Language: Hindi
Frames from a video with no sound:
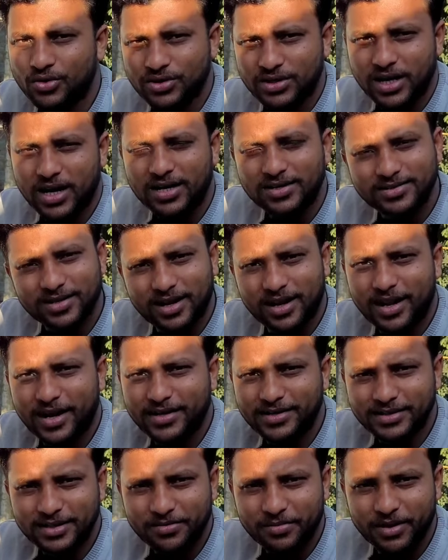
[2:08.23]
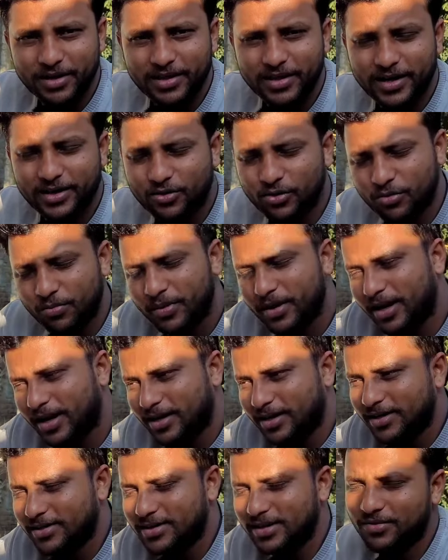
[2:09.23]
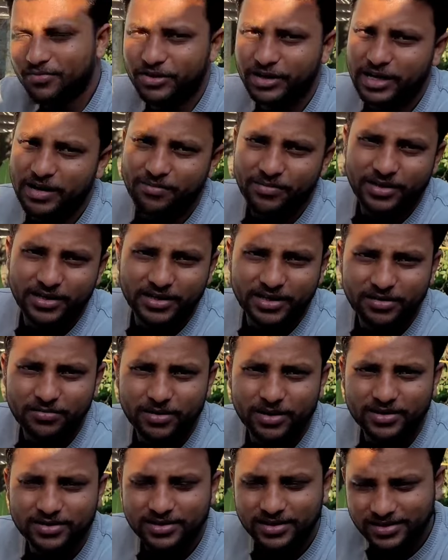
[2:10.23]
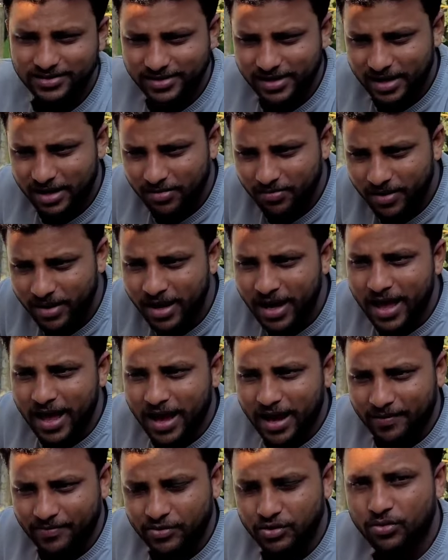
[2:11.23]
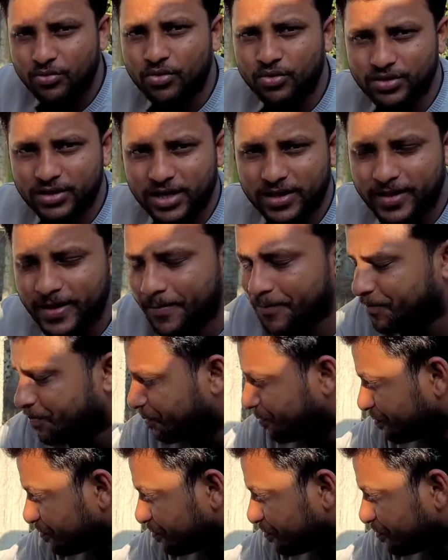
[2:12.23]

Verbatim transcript: जहाँ सनलाइट से मिलता है धूप में रखने से विटामिन डी थ्री बर्ड्स का शरीर में एब्जॉर्ब हो जाता है